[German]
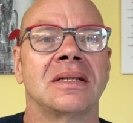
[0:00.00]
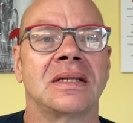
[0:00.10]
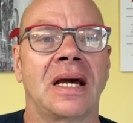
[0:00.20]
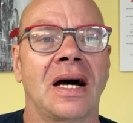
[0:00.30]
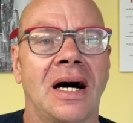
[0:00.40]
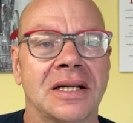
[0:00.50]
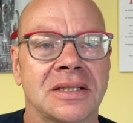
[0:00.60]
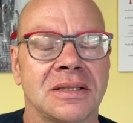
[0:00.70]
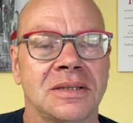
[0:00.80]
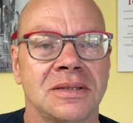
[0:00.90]
der
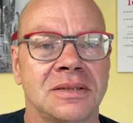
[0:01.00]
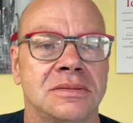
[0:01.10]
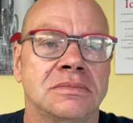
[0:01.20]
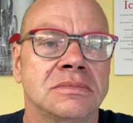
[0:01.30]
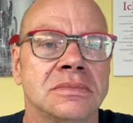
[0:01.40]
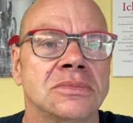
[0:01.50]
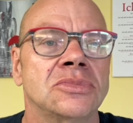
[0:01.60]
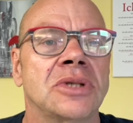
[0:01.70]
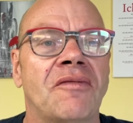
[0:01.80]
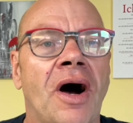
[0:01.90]
hat
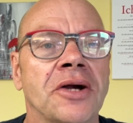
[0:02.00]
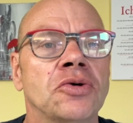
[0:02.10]
da war ich